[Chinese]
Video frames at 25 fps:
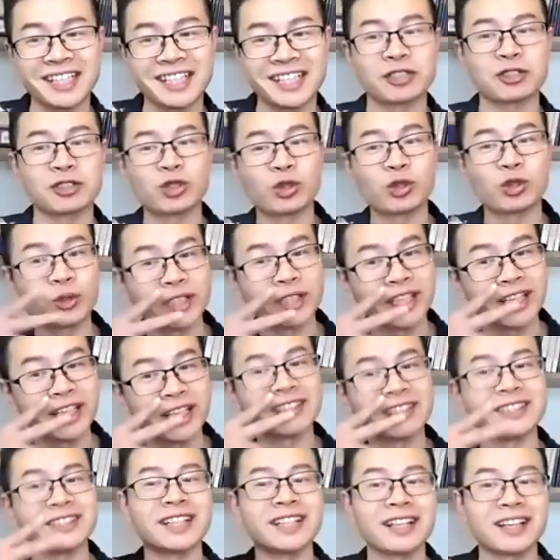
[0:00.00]
像抽
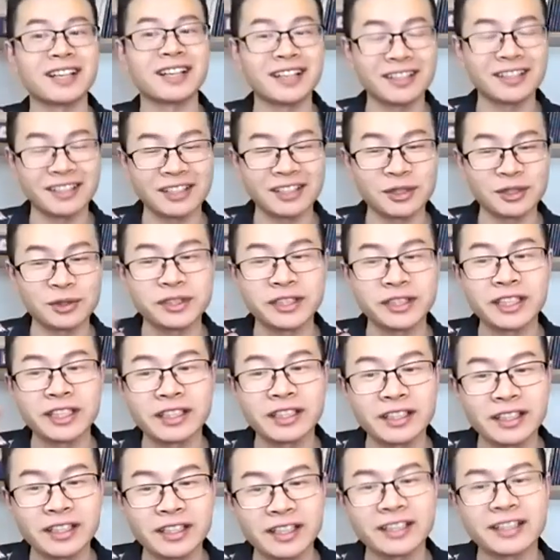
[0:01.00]
烟一样，很有些
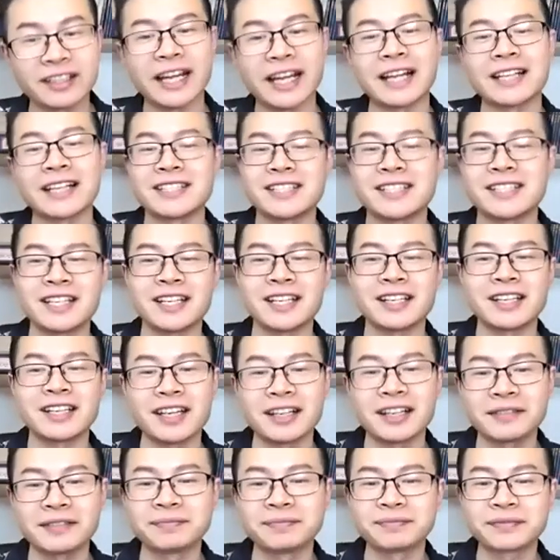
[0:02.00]
人很难戒
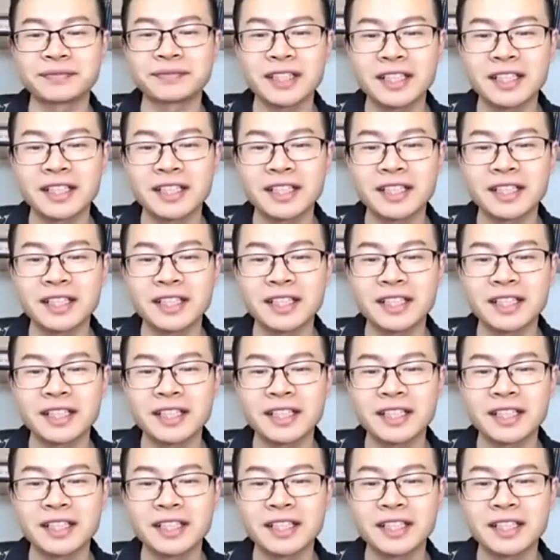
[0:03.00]
烟。